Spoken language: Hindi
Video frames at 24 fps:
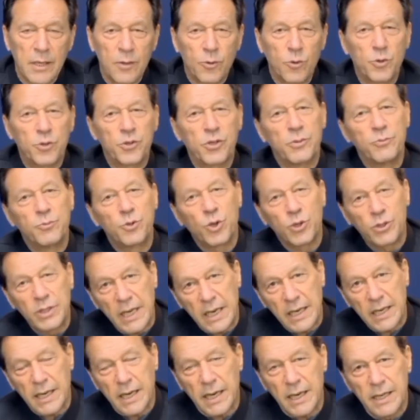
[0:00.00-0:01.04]
कुछ समझौता
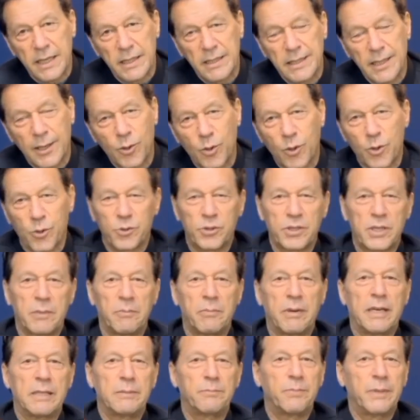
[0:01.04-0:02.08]
कर लेता हूँ और उसके
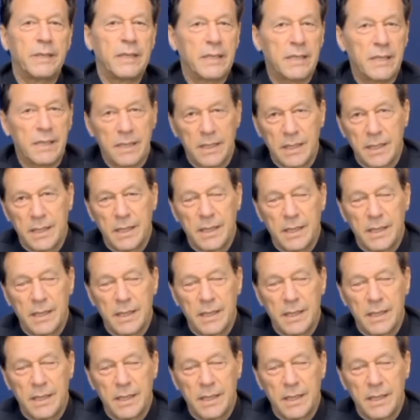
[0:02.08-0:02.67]
बाद फिर